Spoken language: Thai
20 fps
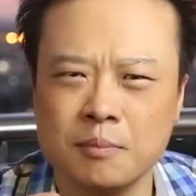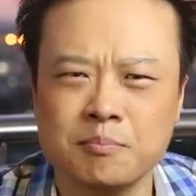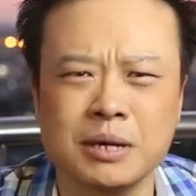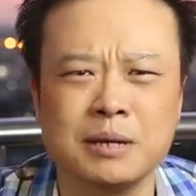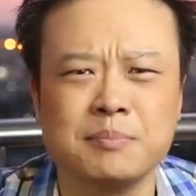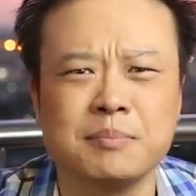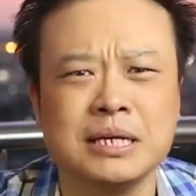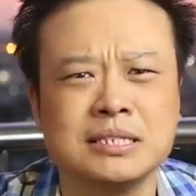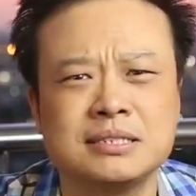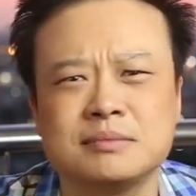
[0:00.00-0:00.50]

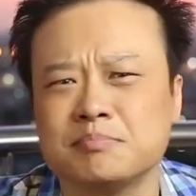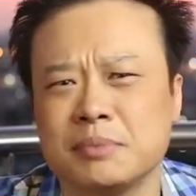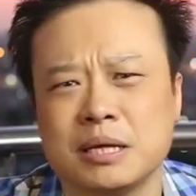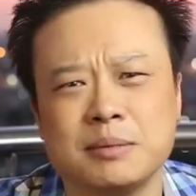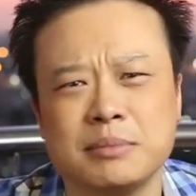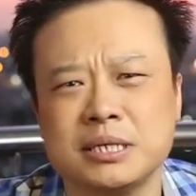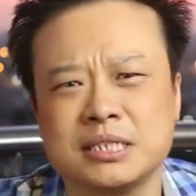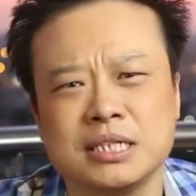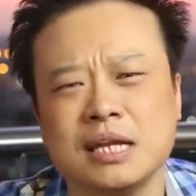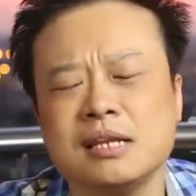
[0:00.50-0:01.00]
มันไม่มั
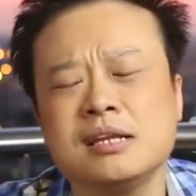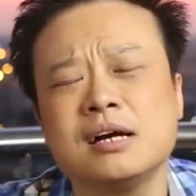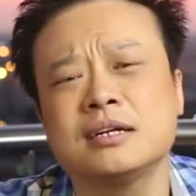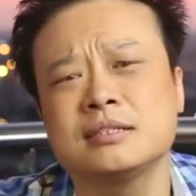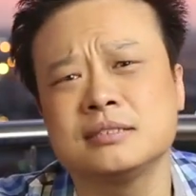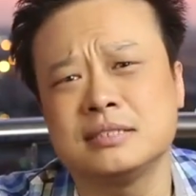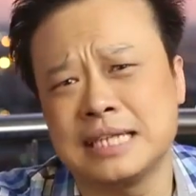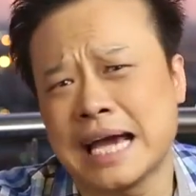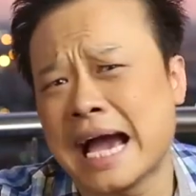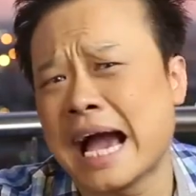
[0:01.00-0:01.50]
นไม่ใช่เรื่อง
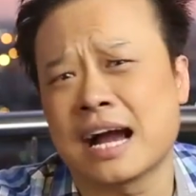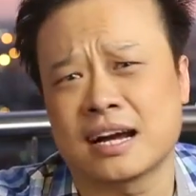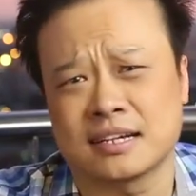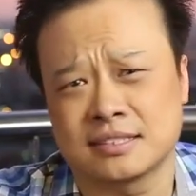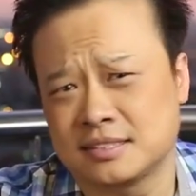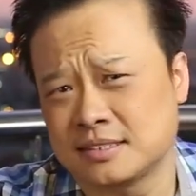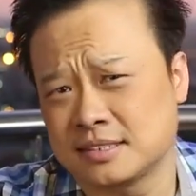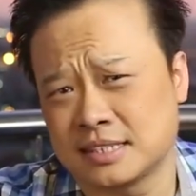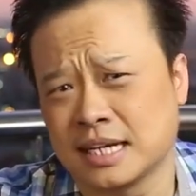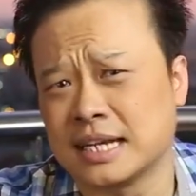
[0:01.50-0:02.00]
ยาก
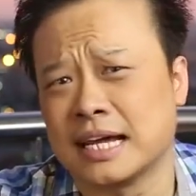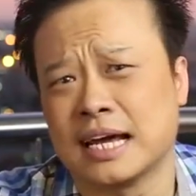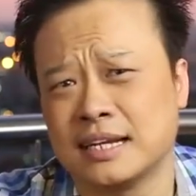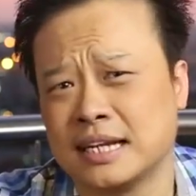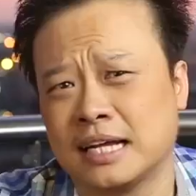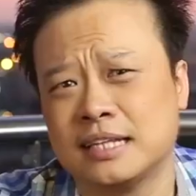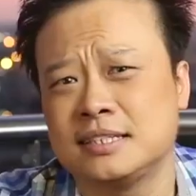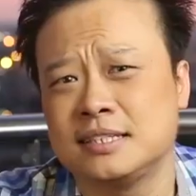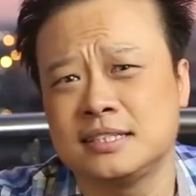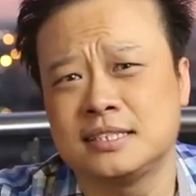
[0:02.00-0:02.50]
ขนาด
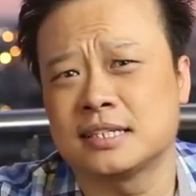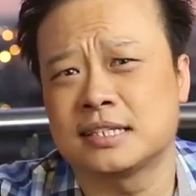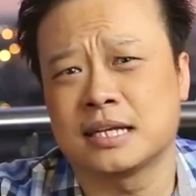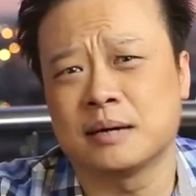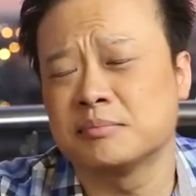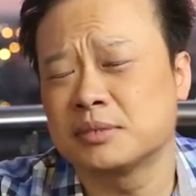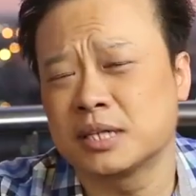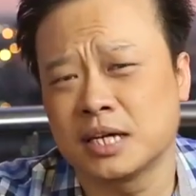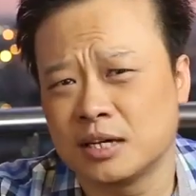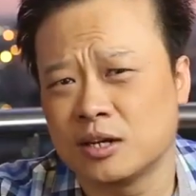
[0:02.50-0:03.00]
นั้นที่จะ
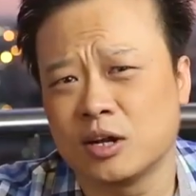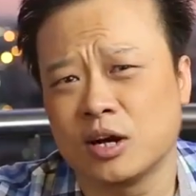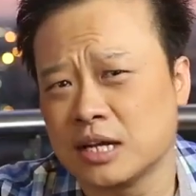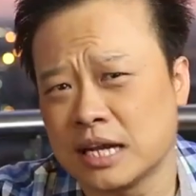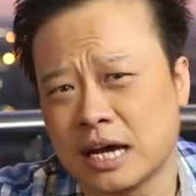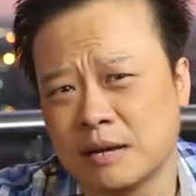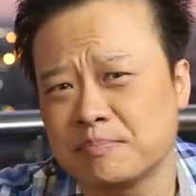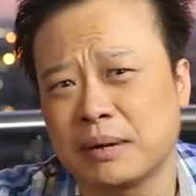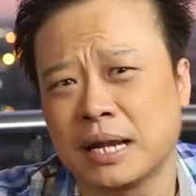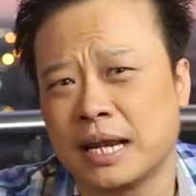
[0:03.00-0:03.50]
ทำเงินร้อย
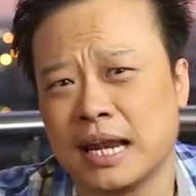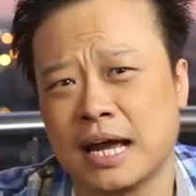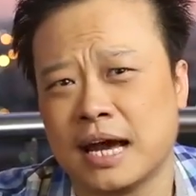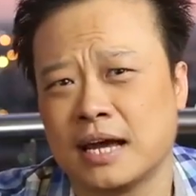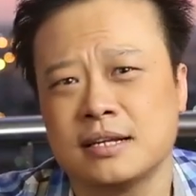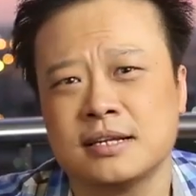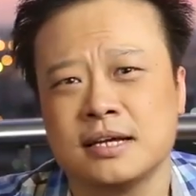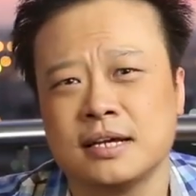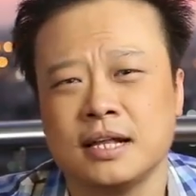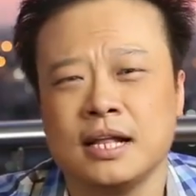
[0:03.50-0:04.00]
ล้านพันล้า
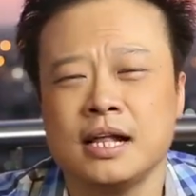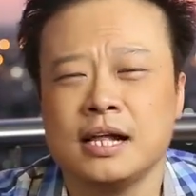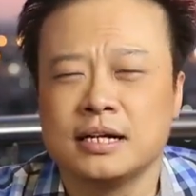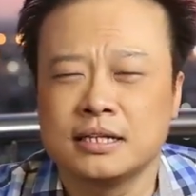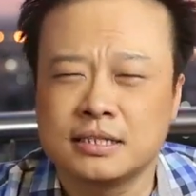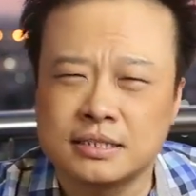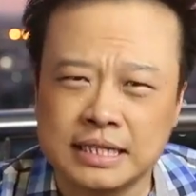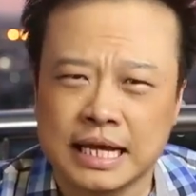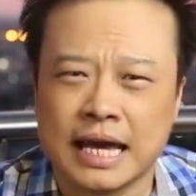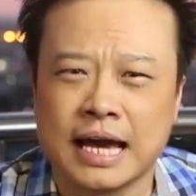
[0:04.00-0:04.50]
น
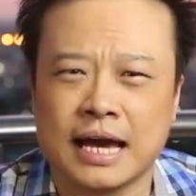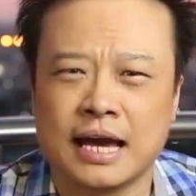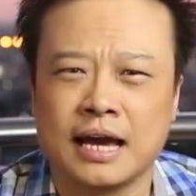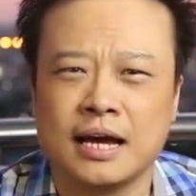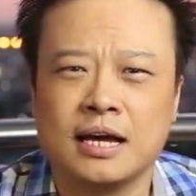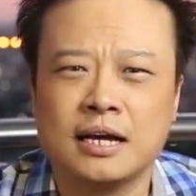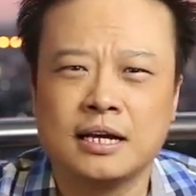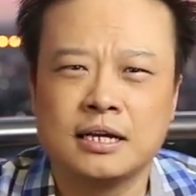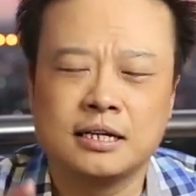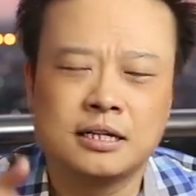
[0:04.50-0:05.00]
แต่
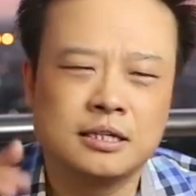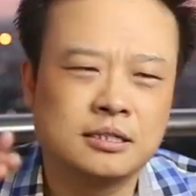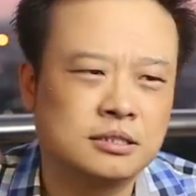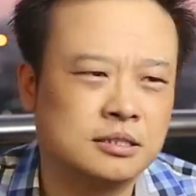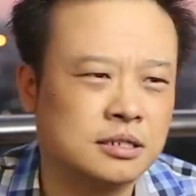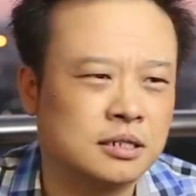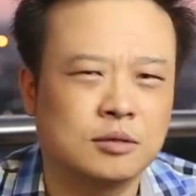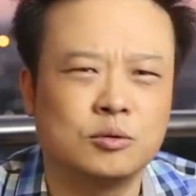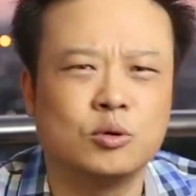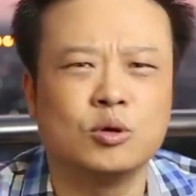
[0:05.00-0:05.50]

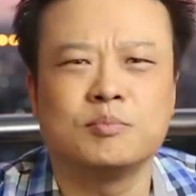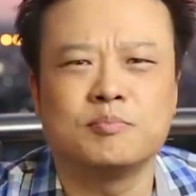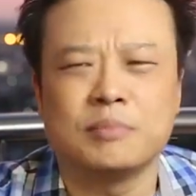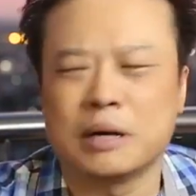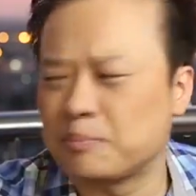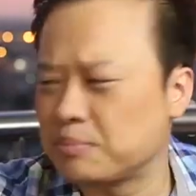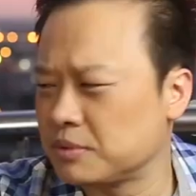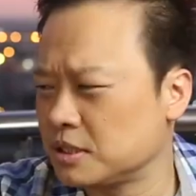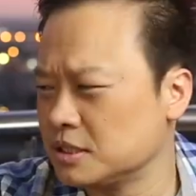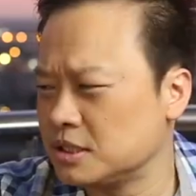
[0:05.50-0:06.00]
คุณ
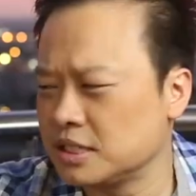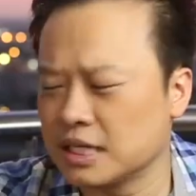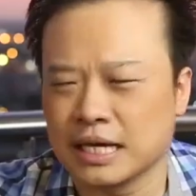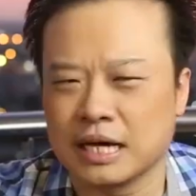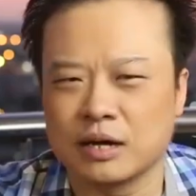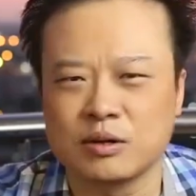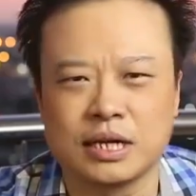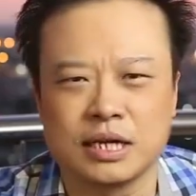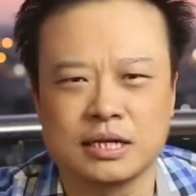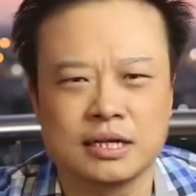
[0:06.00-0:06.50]
แบบจริงๆ
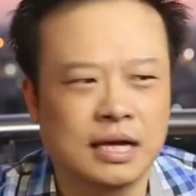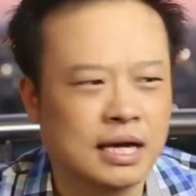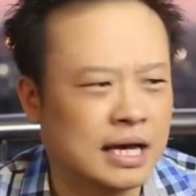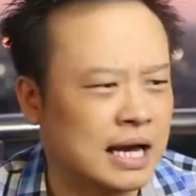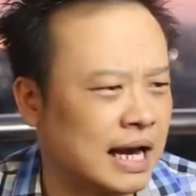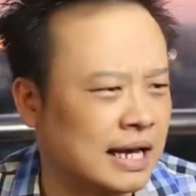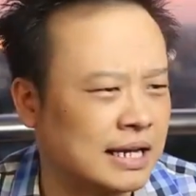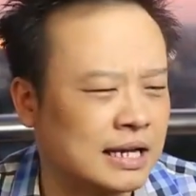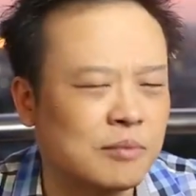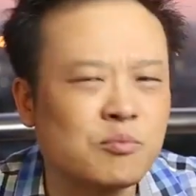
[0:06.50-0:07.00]
แล้วเนี่ย
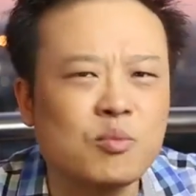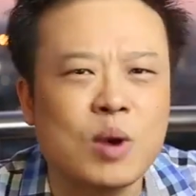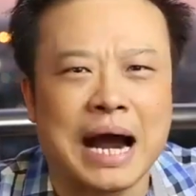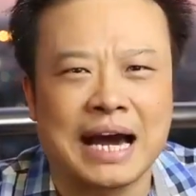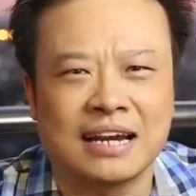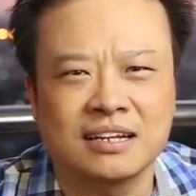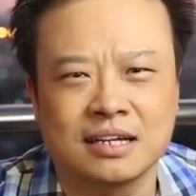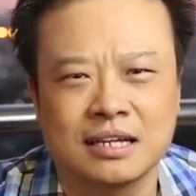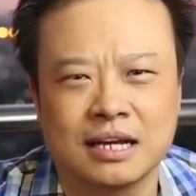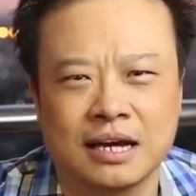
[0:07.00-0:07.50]
ขายน้ำห
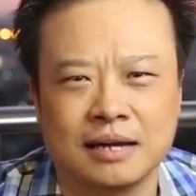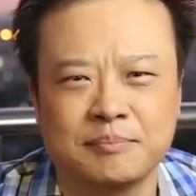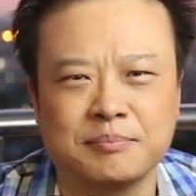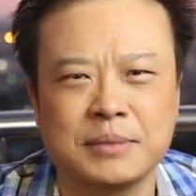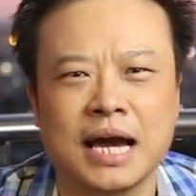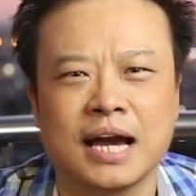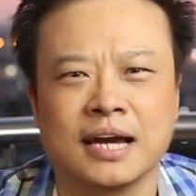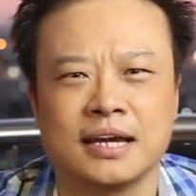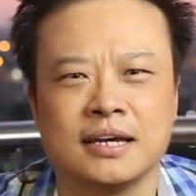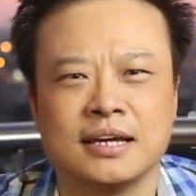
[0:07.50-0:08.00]
วานก็
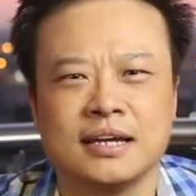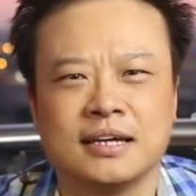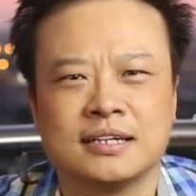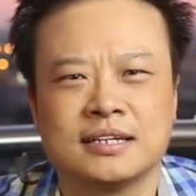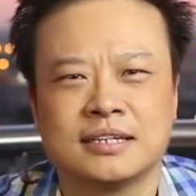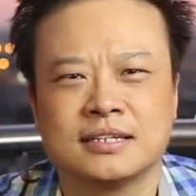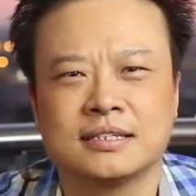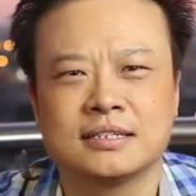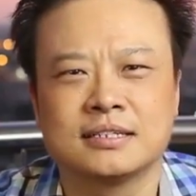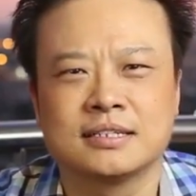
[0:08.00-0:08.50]
ทำได้
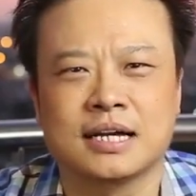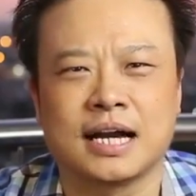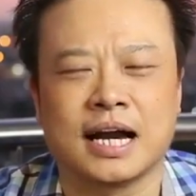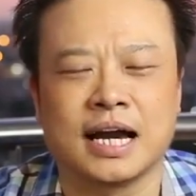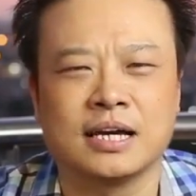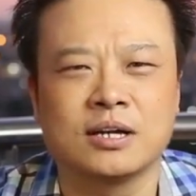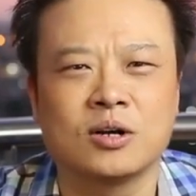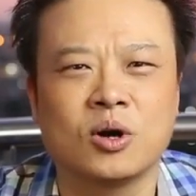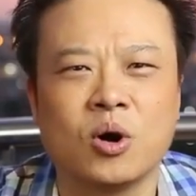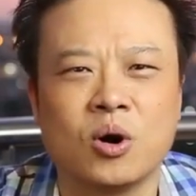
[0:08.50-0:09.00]

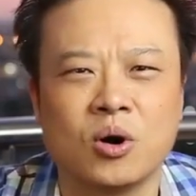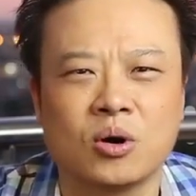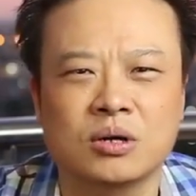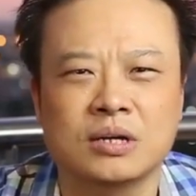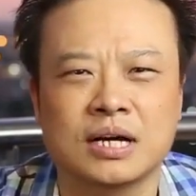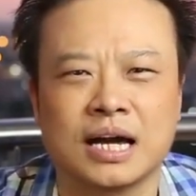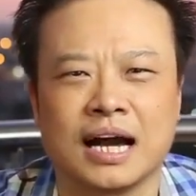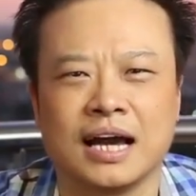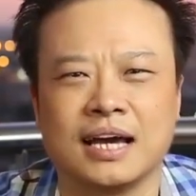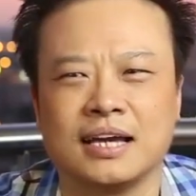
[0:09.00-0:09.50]
ขายโค้ก
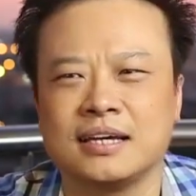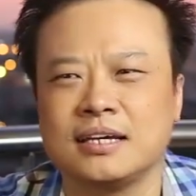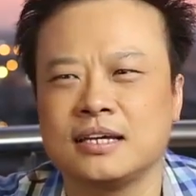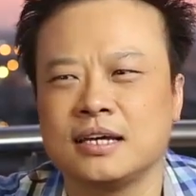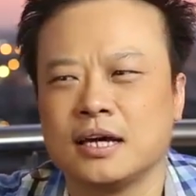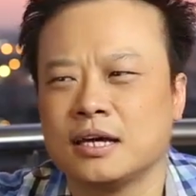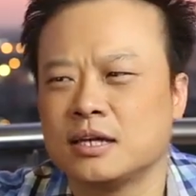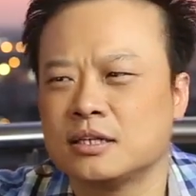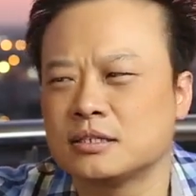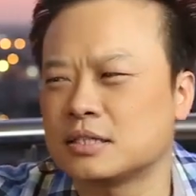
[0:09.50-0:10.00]
ขาย
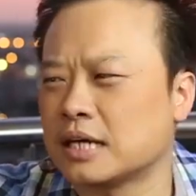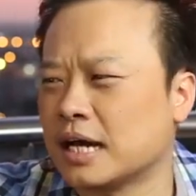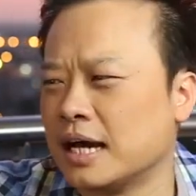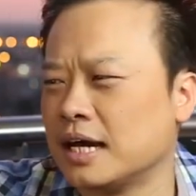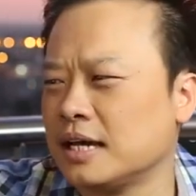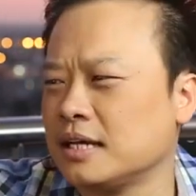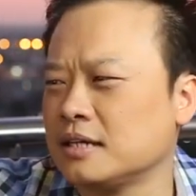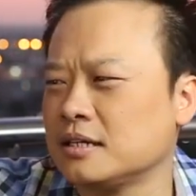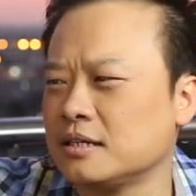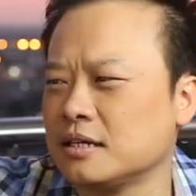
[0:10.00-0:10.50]
ขา
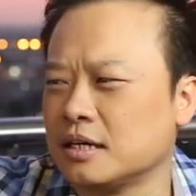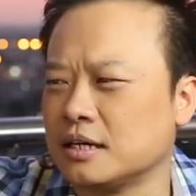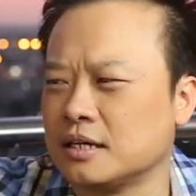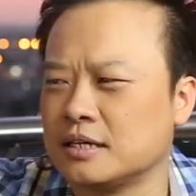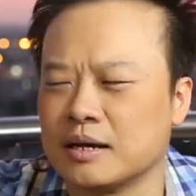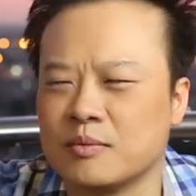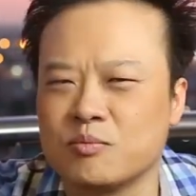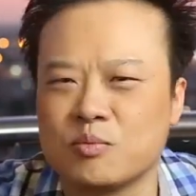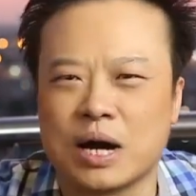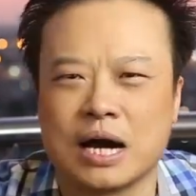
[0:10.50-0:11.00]
ย
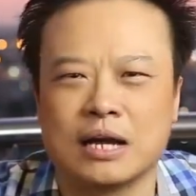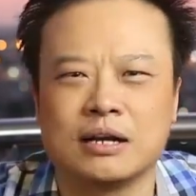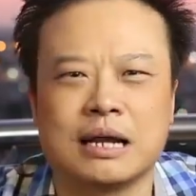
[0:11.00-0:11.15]
น้ำหวา